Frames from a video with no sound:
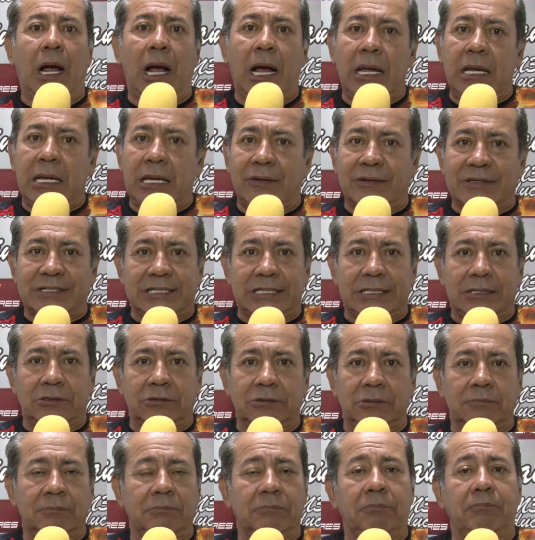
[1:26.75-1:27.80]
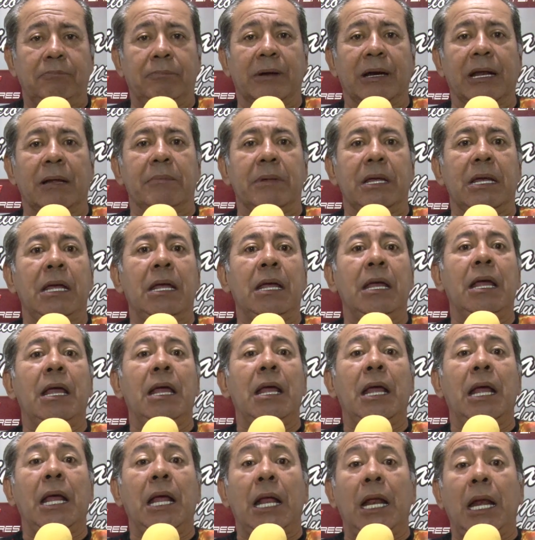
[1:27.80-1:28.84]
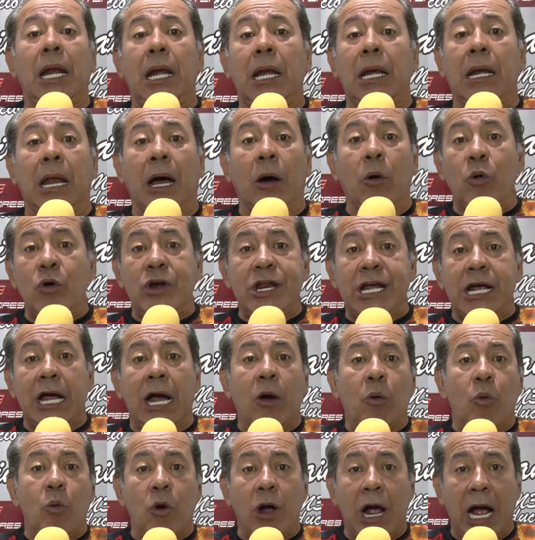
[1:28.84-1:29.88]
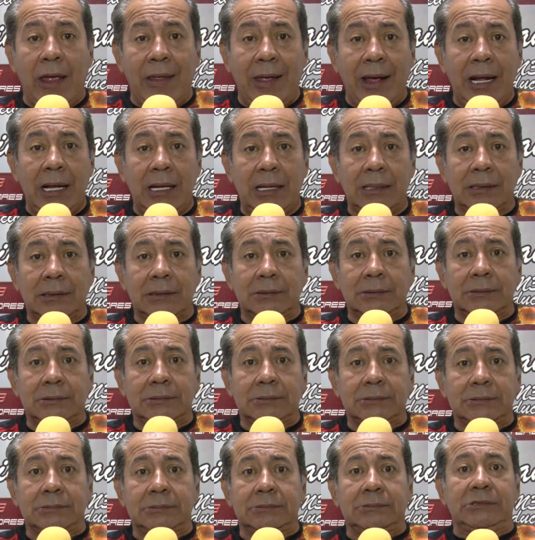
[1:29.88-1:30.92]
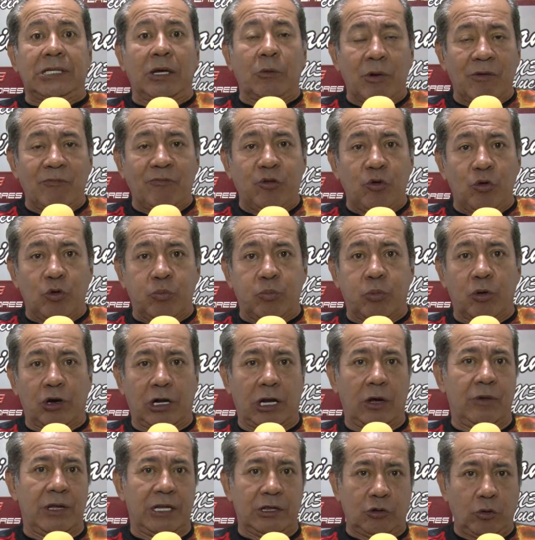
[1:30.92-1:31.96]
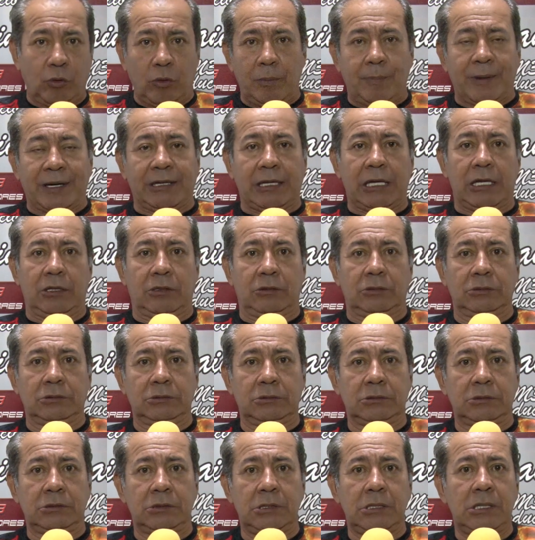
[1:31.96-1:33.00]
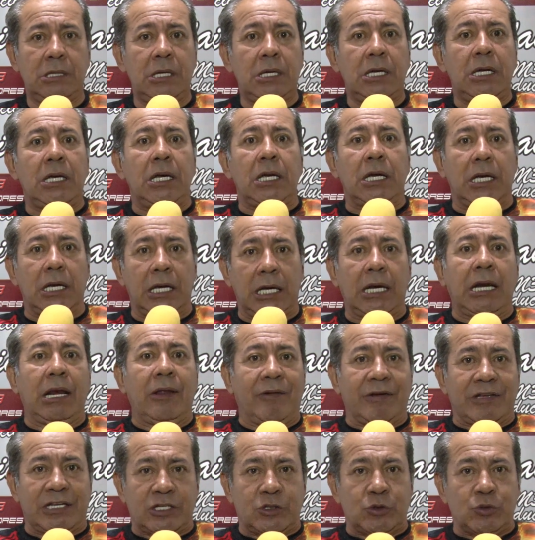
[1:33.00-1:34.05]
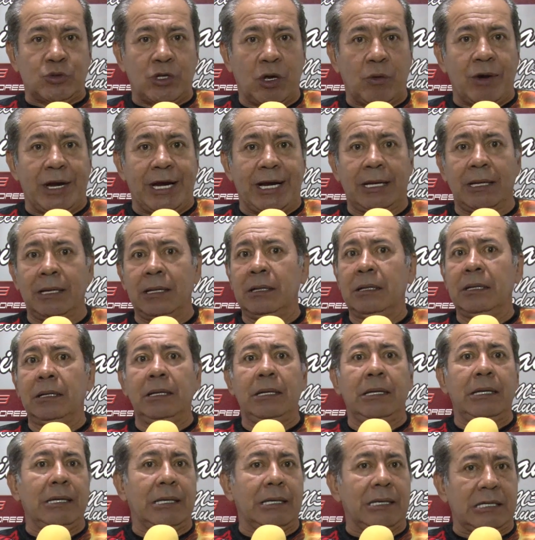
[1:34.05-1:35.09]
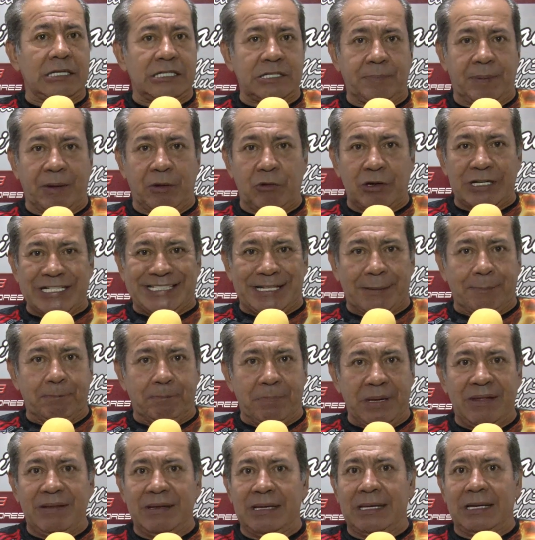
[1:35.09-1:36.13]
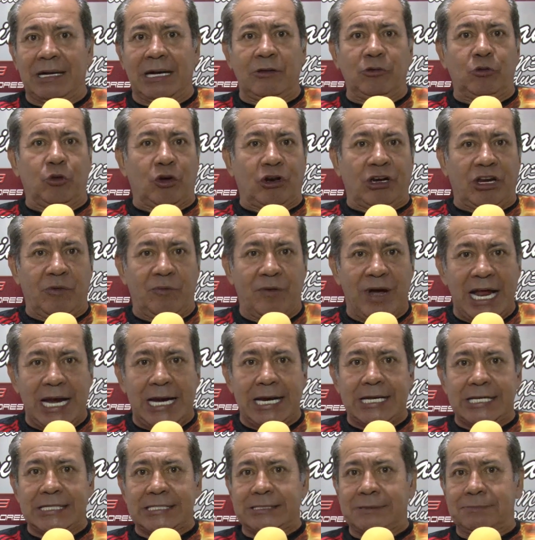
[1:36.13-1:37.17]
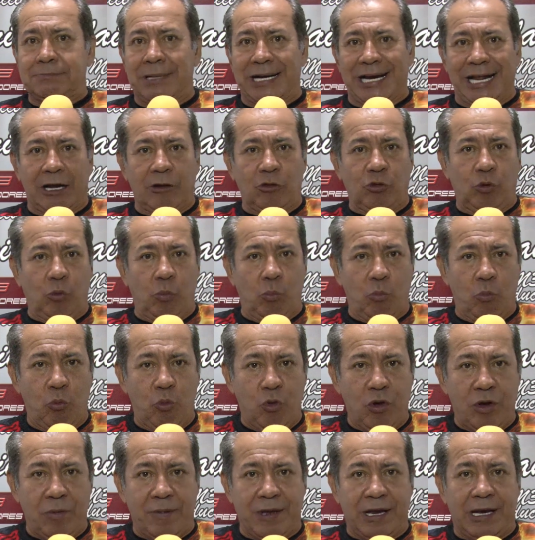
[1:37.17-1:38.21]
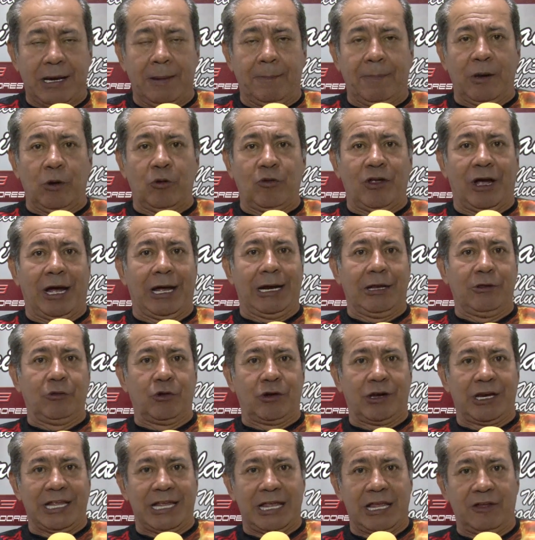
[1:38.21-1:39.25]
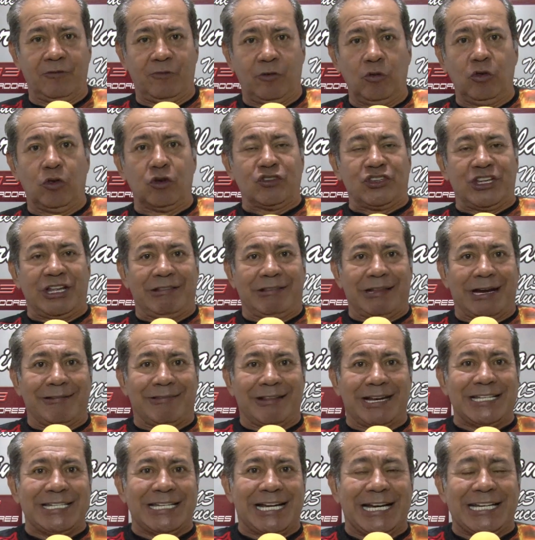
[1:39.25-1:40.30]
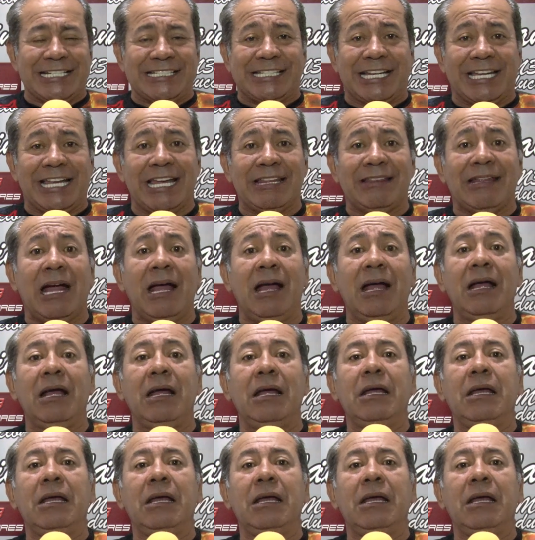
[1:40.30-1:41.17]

Hay que decirlo. Para mí, la única jugada de buen fútbol que vi en todo el partido es la de Jesús Cabrera, que se pega una estampida dejando rivales, manejando muy bien la pelota, ganando raya de fondo, se entra atrás, llega Aristelleta